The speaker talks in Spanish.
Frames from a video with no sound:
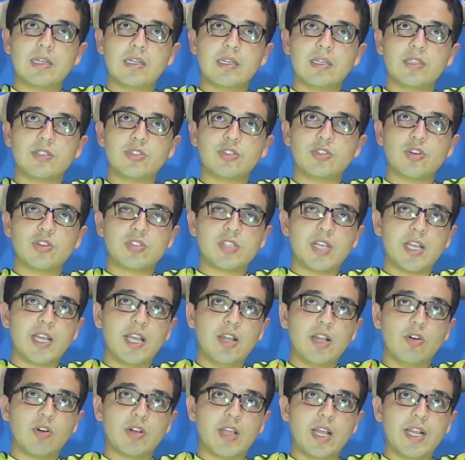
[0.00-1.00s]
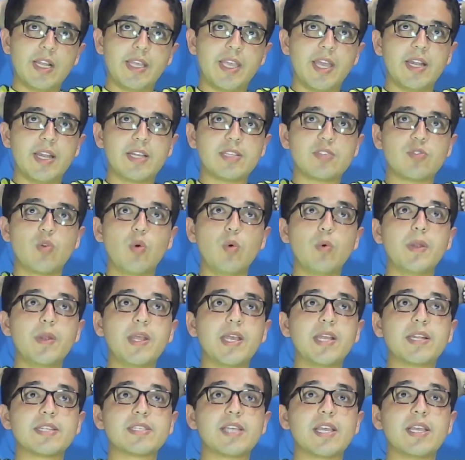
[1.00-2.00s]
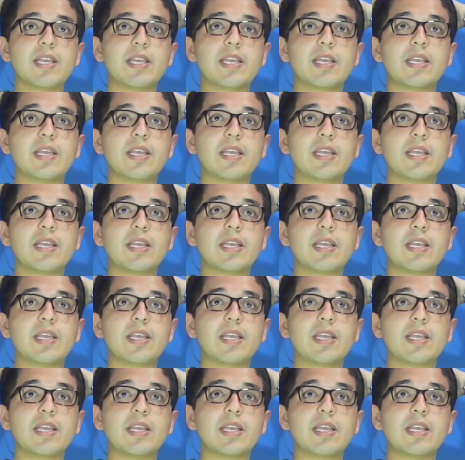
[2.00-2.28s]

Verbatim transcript: Yo sé que lo que él quiere es cubrirse.